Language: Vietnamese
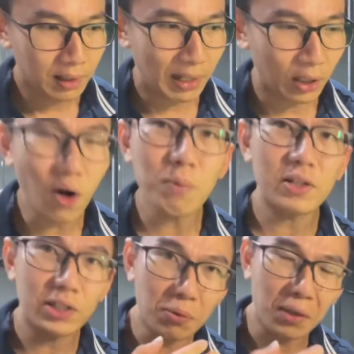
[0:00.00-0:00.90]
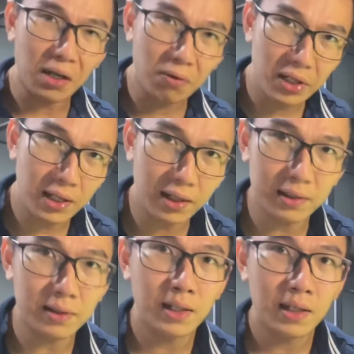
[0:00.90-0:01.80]
bạn đốt được nhiều calorie
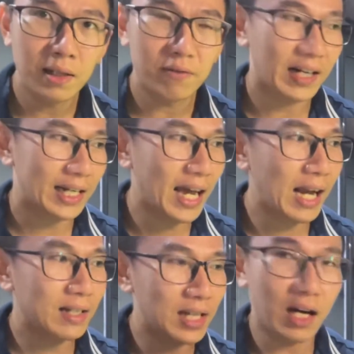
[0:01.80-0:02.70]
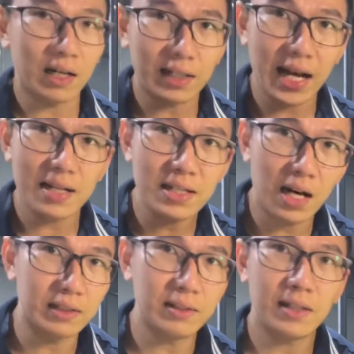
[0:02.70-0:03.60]
hơn và tăng dần tăng
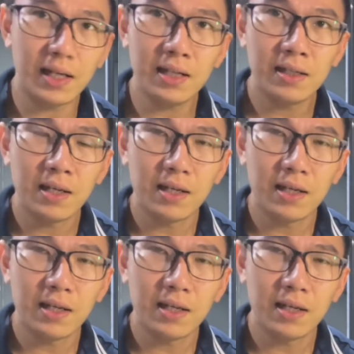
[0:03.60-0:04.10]
dần như thế